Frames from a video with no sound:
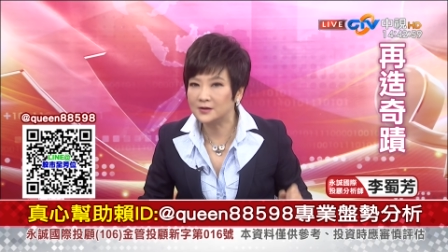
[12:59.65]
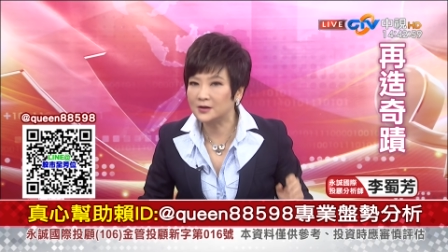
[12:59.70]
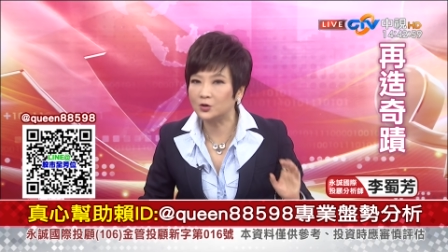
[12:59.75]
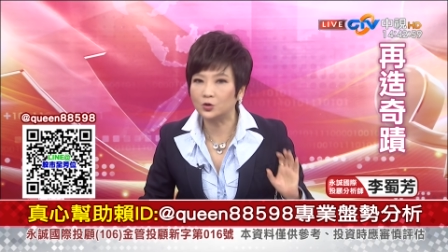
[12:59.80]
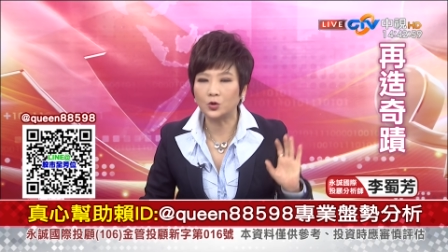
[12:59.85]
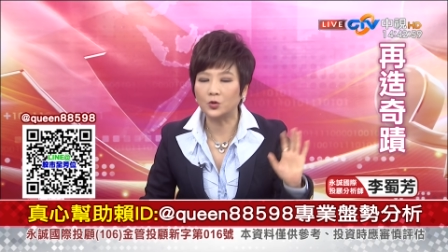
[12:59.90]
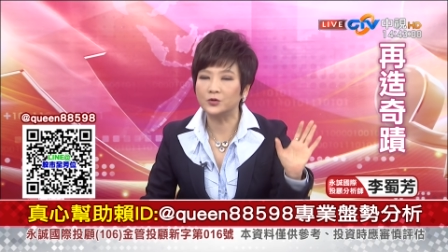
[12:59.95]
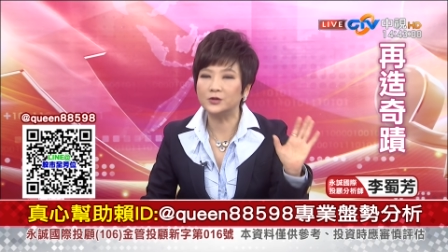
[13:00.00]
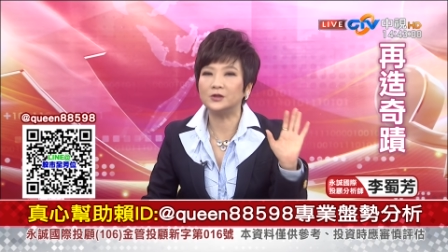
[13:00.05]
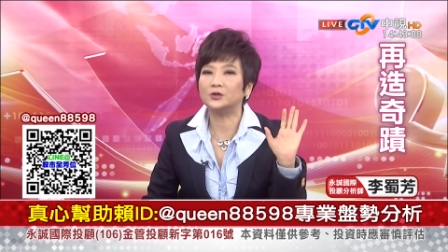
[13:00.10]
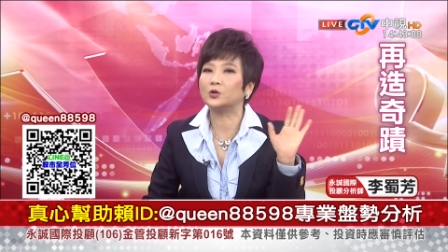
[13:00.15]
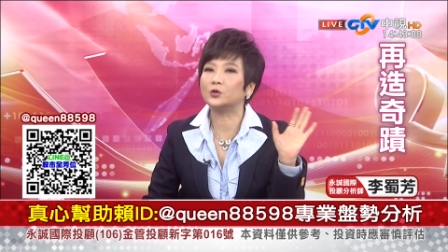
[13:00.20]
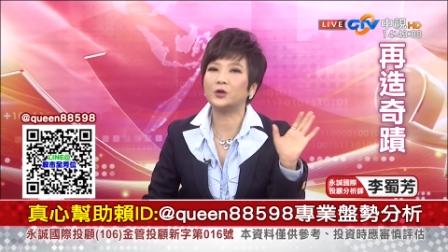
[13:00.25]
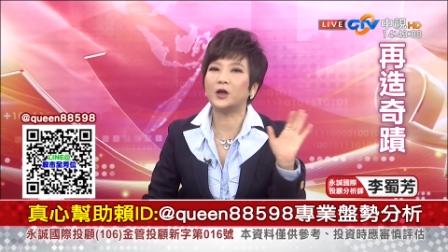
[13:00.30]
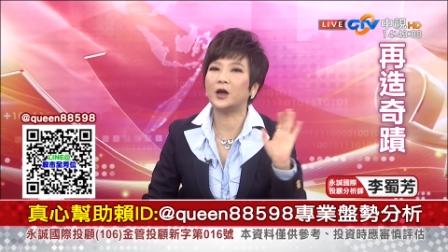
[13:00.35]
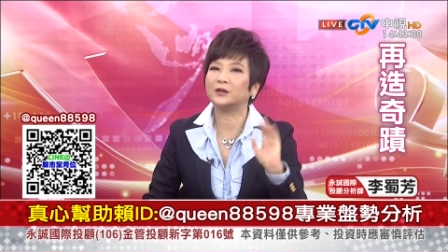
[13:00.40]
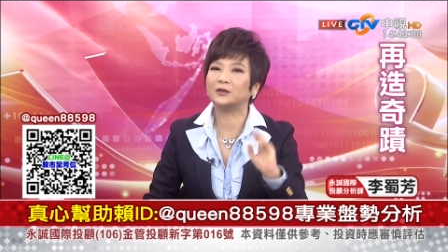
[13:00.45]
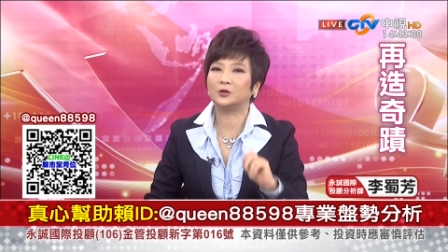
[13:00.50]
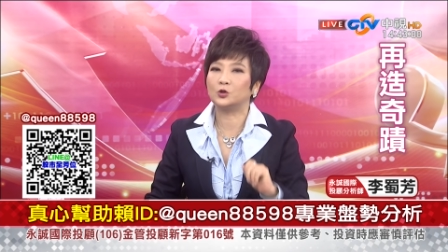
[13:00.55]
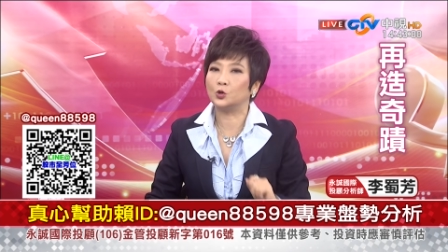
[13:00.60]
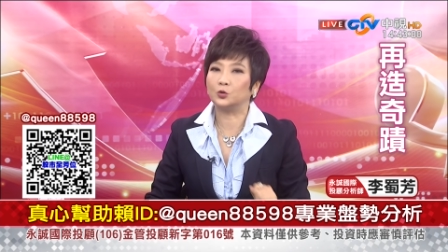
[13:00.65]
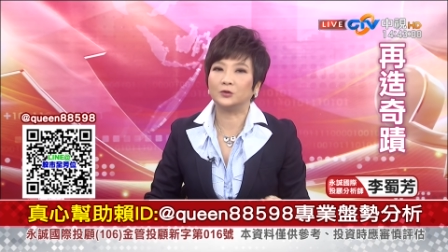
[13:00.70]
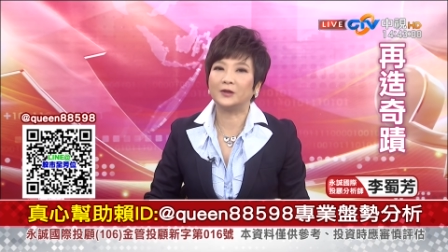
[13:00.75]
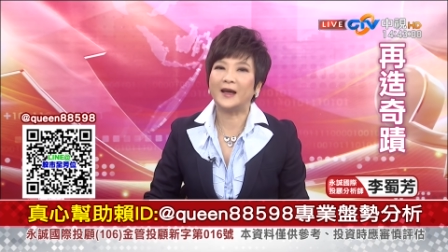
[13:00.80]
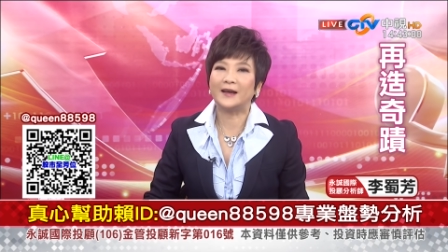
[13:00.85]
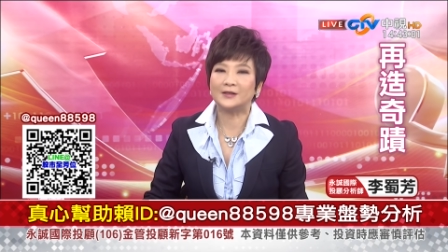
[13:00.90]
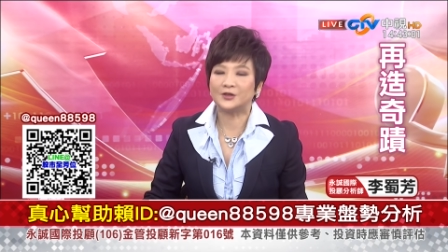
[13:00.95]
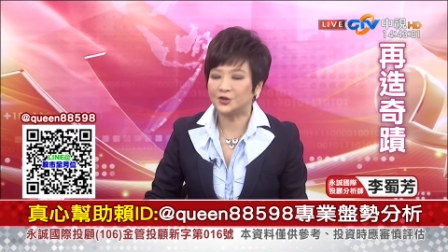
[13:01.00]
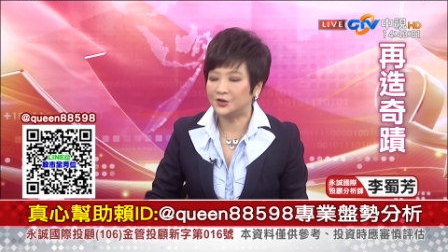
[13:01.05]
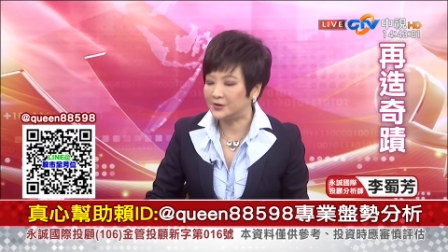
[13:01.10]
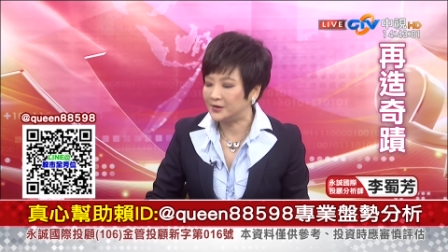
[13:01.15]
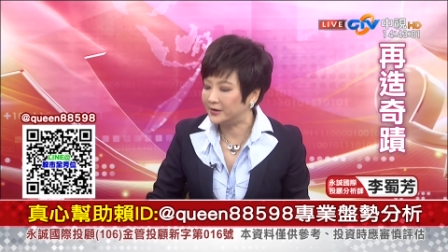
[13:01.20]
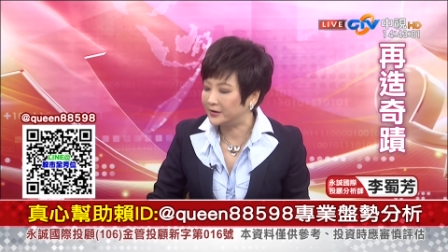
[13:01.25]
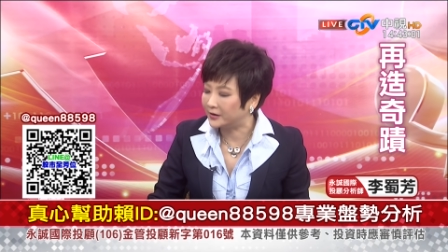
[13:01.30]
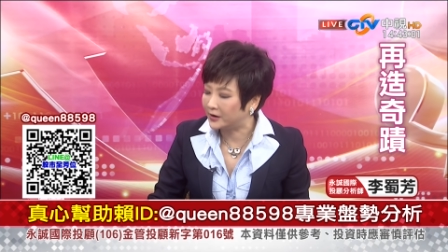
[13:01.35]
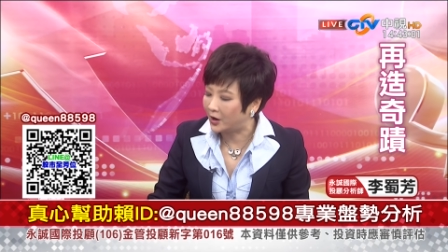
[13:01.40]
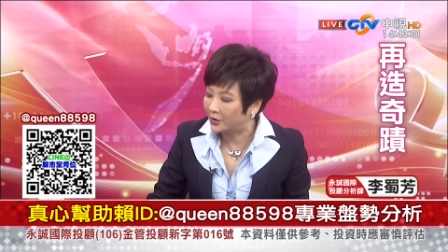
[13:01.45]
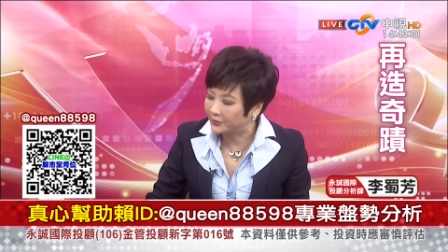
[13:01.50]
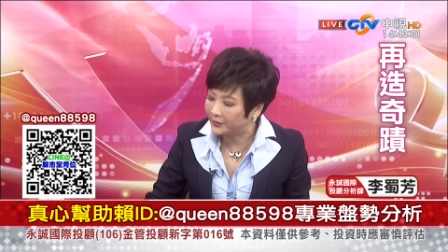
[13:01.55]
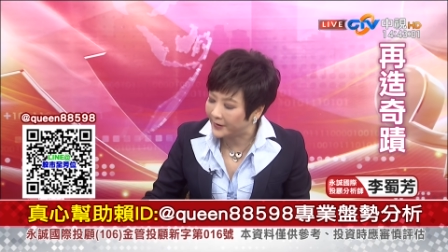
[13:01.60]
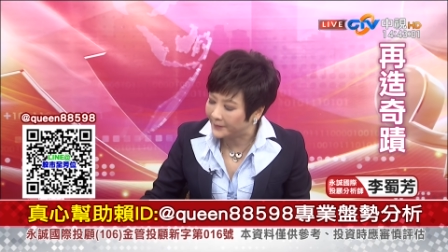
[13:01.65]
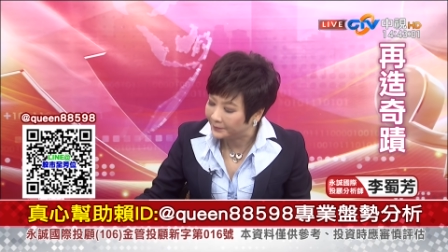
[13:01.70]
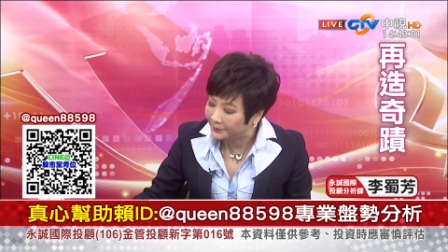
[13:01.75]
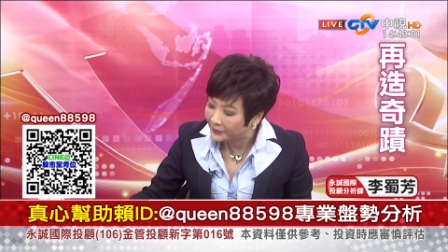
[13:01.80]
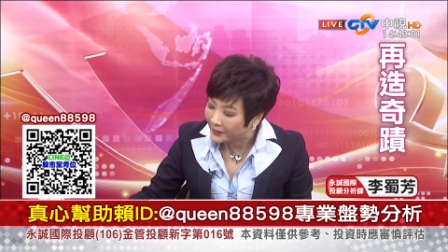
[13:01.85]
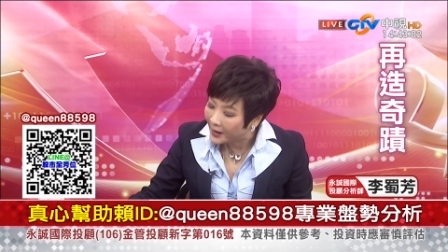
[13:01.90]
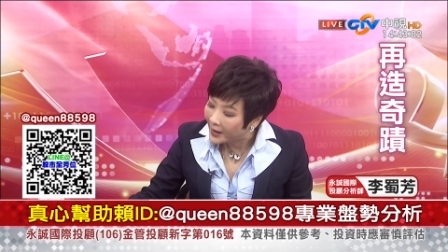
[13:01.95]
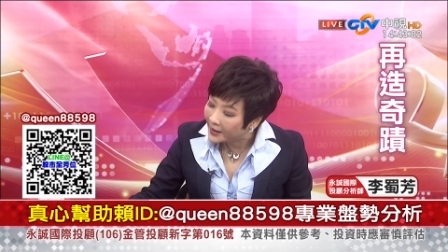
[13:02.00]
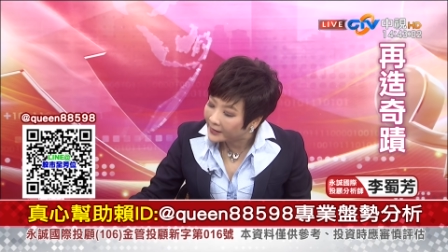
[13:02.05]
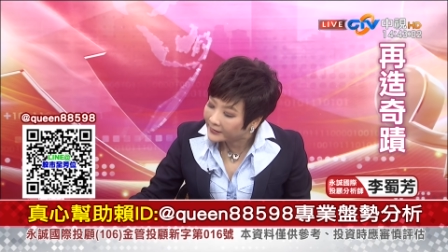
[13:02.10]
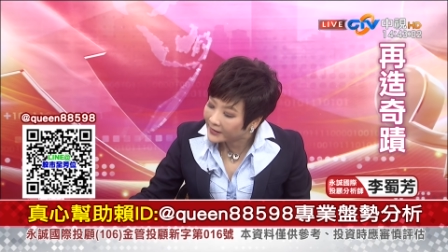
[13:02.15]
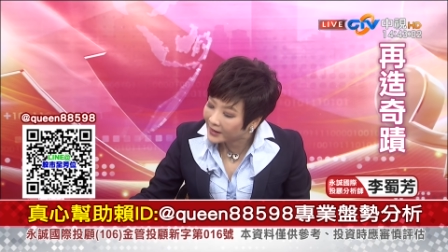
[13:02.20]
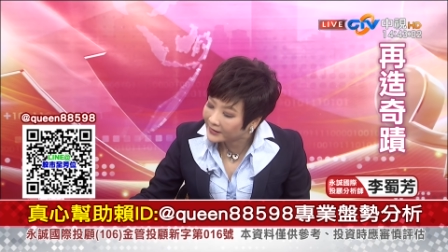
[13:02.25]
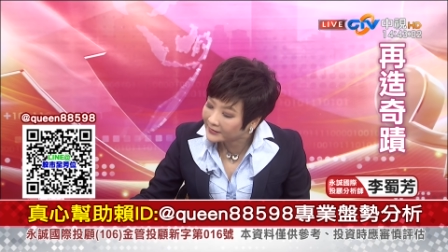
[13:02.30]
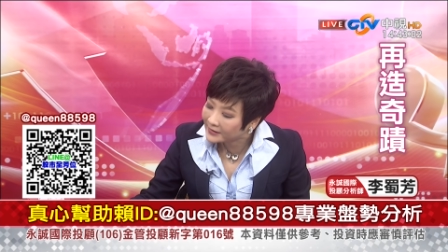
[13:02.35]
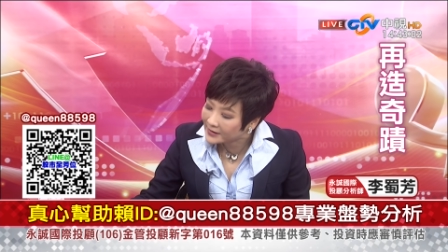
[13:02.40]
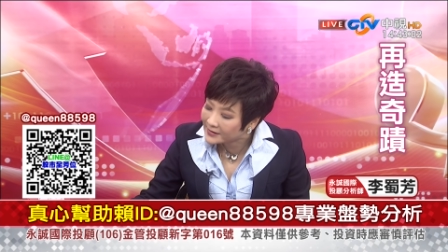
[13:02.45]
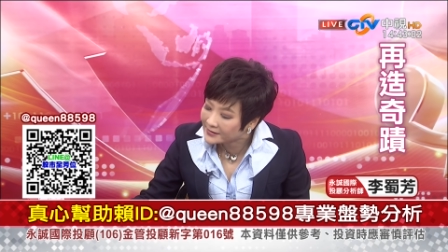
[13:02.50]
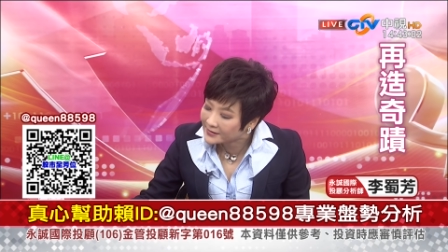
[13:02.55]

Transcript: 这个东西都要有待时间的考验。那第